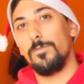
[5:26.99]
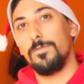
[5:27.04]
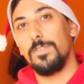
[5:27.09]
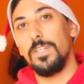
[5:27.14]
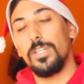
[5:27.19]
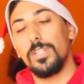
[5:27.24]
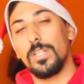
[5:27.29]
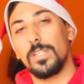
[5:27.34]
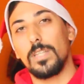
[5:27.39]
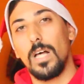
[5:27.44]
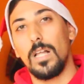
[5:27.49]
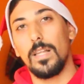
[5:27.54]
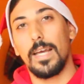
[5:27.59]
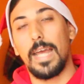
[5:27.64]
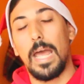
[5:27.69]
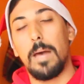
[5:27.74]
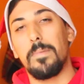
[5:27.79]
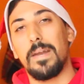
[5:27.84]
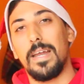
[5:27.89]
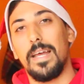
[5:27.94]
Um Feliz Natal a
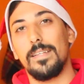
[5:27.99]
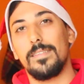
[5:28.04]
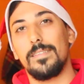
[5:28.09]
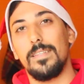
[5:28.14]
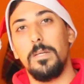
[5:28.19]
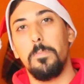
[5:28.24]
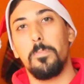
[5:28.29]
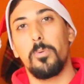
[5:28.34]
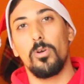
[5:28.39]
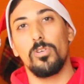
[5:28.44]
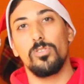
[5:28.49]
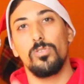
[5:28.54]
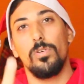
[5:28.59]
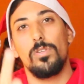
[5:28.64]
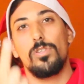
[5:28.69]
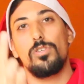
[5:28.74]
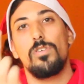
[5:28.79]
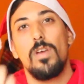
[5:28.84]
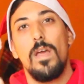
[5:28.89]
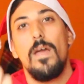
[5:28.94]
quem merece e para os
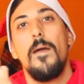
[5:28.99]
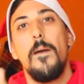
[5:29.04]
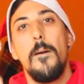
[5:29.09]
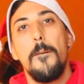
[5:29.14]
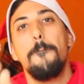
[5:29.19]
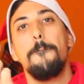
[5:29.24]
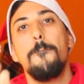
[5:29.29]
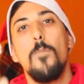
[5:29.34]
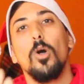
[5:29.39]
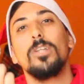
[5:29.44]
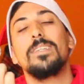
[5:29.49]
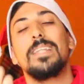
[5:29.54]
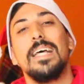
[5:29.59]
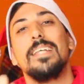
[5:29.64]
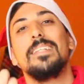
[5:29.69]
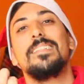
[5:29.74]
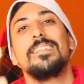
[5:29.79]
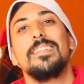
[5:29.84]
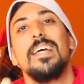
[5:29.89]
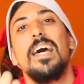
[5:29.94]
outros,
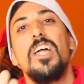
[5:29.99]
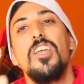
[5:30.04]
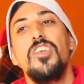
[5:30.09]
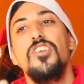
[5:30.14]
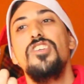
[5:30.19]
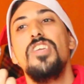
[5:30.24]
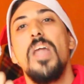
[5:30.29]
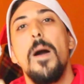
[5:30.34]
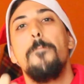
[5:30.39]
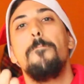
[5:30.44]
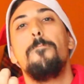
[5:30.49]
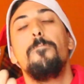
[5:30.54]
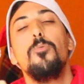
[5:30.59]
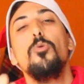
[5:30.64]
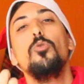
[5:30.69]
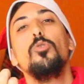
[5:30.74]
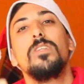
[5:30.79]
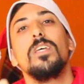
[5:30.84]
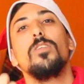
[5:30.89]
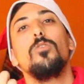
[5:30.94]
montem-se na
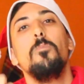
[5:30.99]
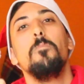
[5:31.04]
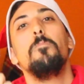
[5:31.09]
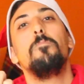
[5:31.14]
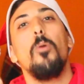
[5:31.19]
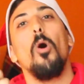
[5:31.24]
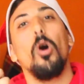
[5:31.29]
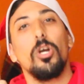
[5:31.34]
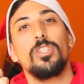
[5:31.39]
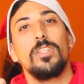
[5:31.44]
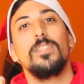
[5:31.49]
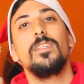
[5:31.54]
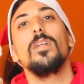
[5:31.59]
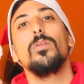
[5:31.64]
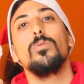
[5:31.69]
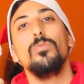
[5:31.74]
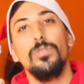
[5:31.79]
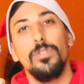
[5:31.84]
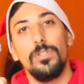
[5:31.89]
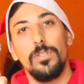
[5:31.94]
puta de um poste da
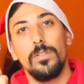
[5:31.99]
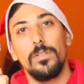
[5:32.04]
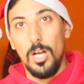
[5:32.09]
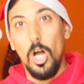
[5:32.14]
luz.